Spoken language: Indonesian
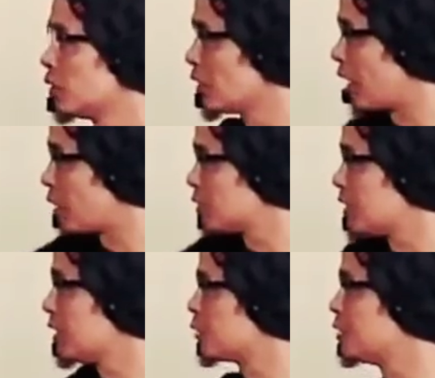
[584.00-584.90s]
itu yang harus
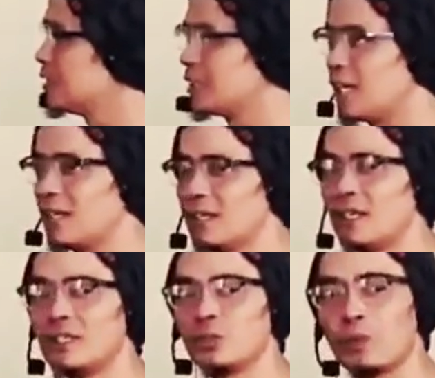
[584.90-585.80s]
jadi kuncian
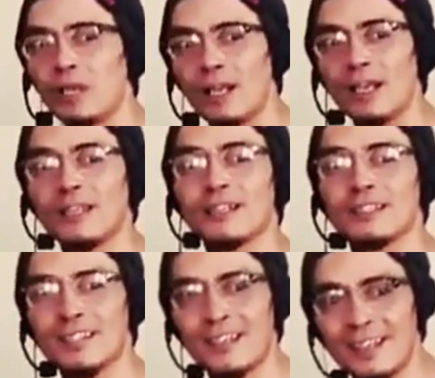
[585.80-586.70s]
supaya lahir
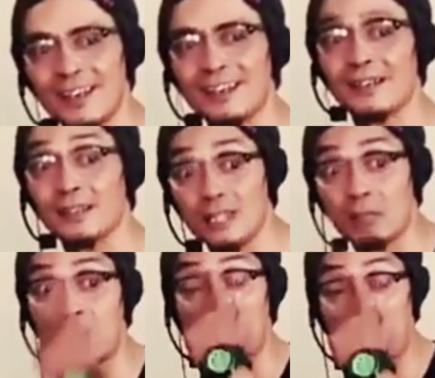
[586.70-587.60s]
kesadaran yang
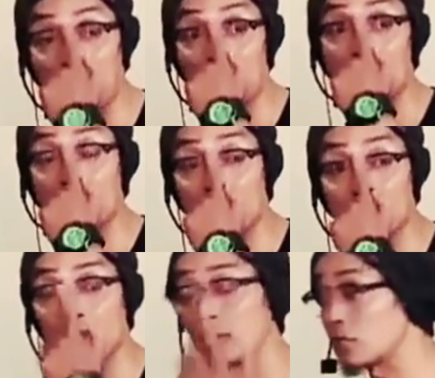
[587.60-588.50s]
sama, frekuensi yang
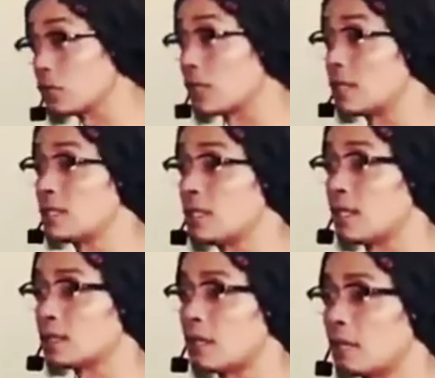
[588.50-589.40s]
sama, resonansi
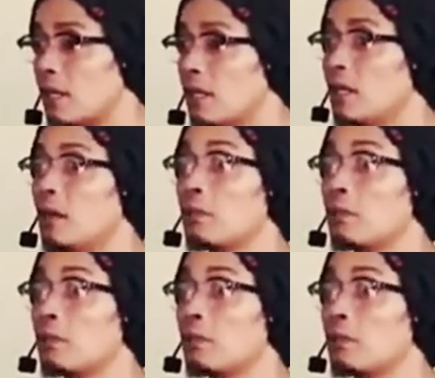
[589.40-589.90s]
yang sama.